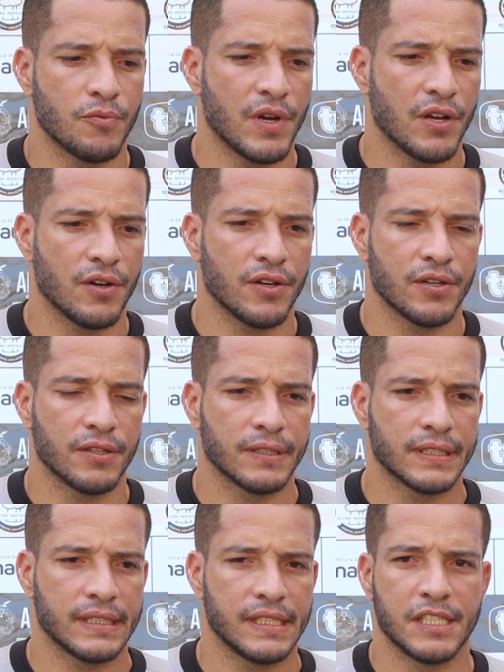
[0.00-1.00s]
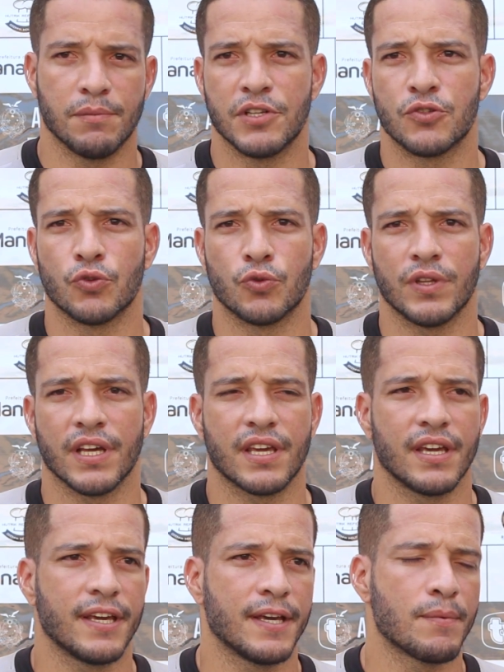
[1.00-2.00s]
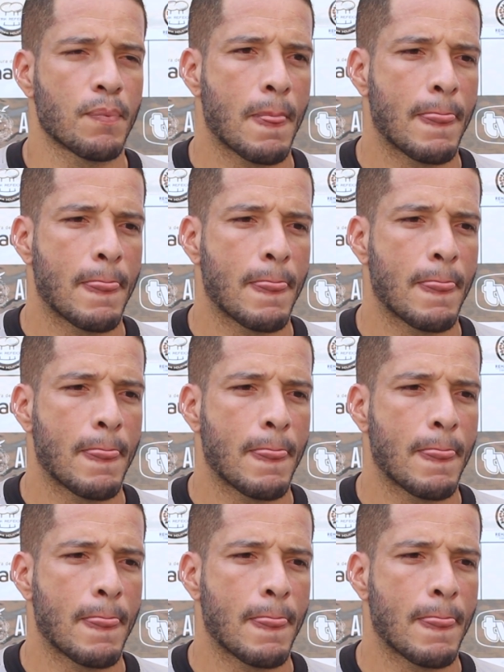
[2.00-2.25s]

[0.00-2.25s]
o melhor em cima disso tudo é que